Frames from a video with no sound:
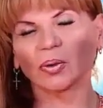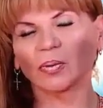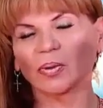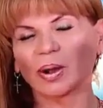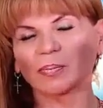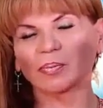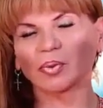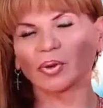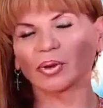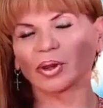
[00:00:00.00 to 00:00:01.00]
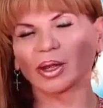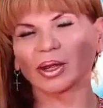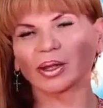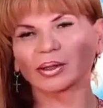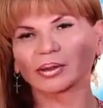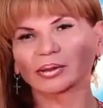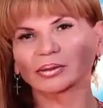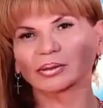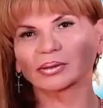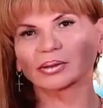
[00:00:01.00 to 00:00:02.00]
Recuerda que el motor del
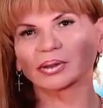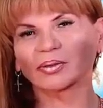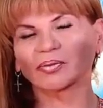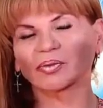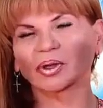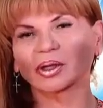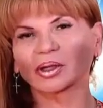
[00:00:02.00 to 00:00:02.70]
mundo es el amor.